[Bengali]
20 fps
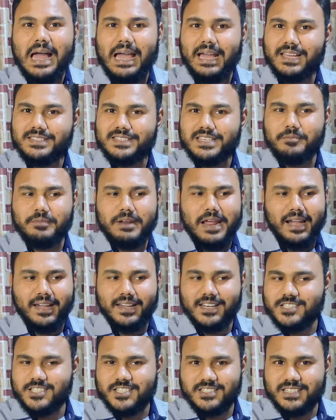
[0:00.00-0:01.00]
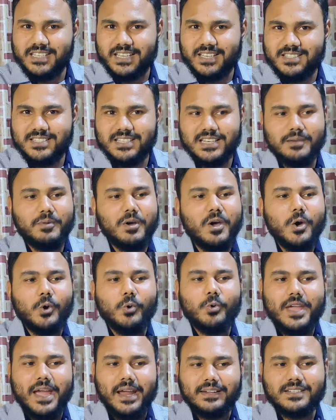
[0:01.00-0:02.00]
আগে যে আমরা অ্যান্টাসিড দেখেছিলাম
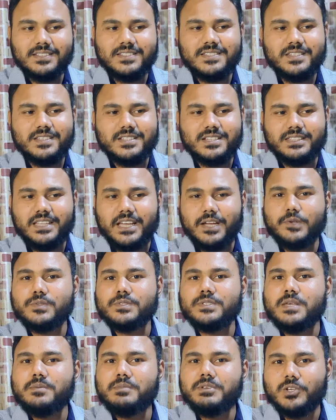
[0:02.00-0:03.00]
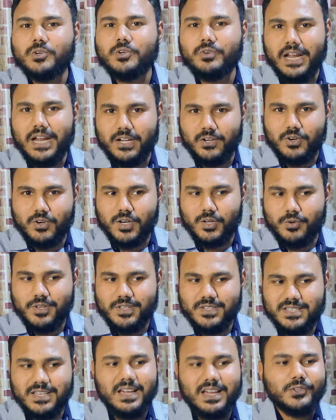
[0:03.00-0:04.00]
ওই অ্যান্টাসিডের সাথে এখন সিমিথিকন অ্যাড করা
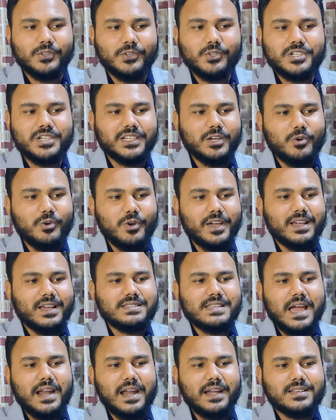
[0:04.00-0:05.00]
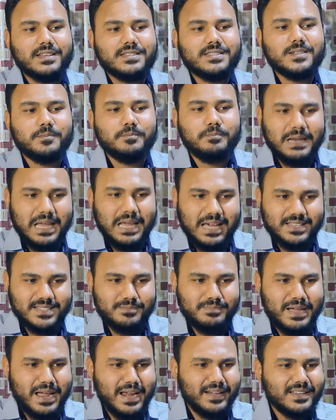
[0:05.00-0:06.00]
হয়েছে তো সেটা হয়ে গেছে অ্যান্টাসিড প্লাস
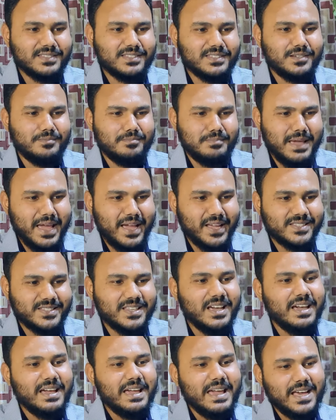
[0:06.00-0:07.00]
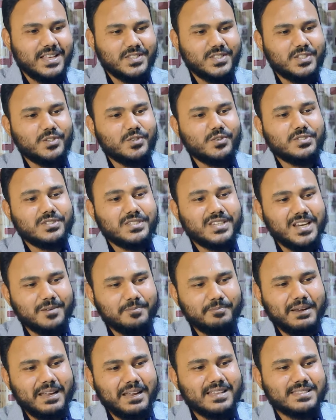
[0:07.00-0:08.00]
বা অ্যান্টাসিড ম্যাক্স অ্যাসিডন জেড
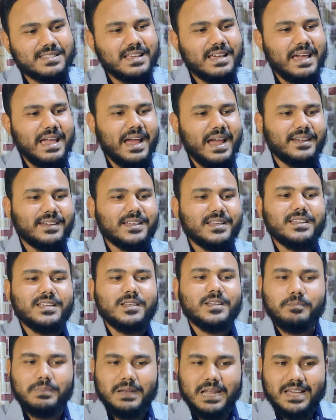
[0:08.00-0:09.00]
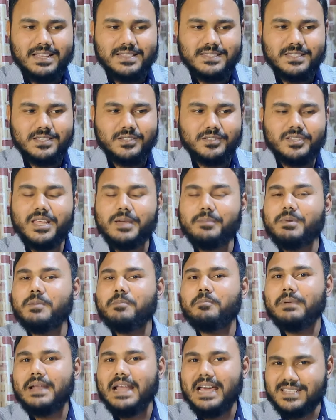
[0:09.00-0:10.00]
প্লাস অ্যান্টানিল প্লাস
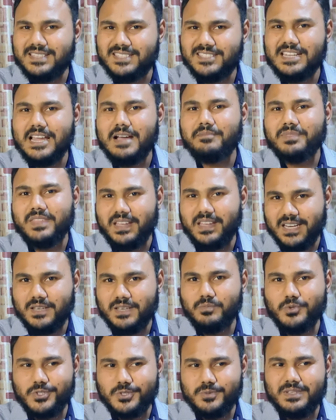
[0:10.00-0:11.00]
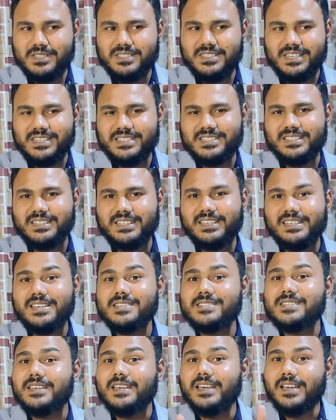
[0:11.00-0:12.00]
দেখবেন প্লাস নাম থাকলে বুঝবেন যে এর সাথে কি
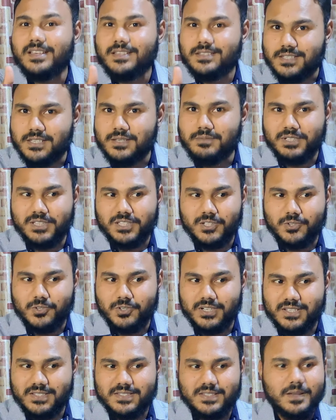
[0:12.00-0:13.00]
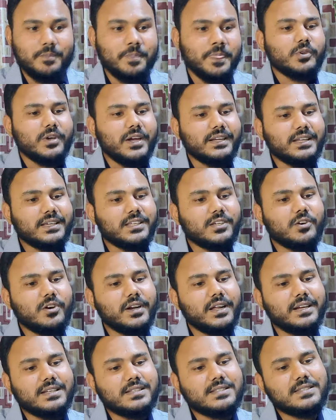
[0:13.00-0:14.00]
আছে সিমিতিক্ষণ আছে তো এটা কি
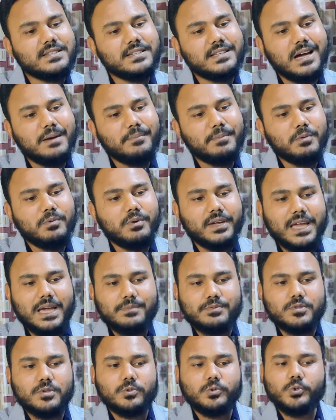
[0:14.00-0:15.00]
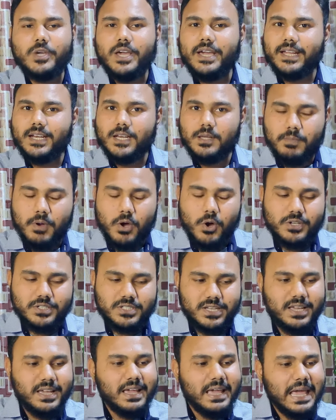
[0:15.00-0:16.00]
করে এটা সিরাপ এবং ক্যাপসুল দুই আকারে পাওয়া
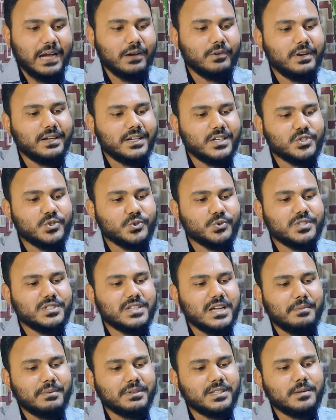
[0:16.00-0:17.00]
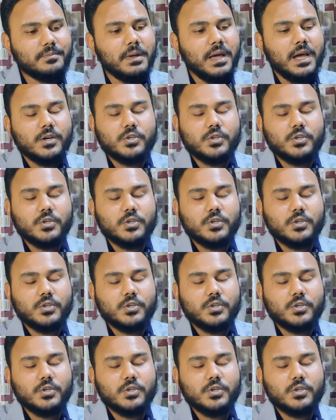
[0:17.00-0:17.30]
যায় এখন এটা শুধু যে আমাদের